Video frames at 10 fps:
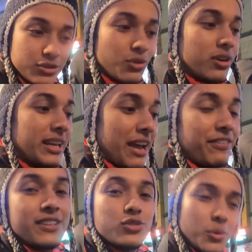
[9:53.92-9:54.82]
রেস্টুরেন্ট
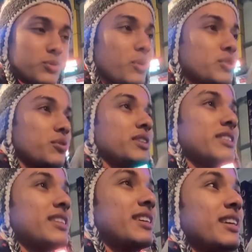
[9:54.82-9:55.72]
ক্যাফে সমস্ত কিছু
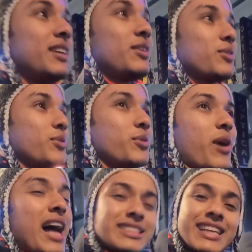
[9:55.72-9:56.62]
রয়েছে তো
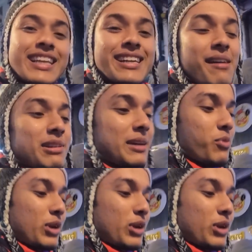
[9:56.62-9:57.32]
আজকে দিনটা আমাদের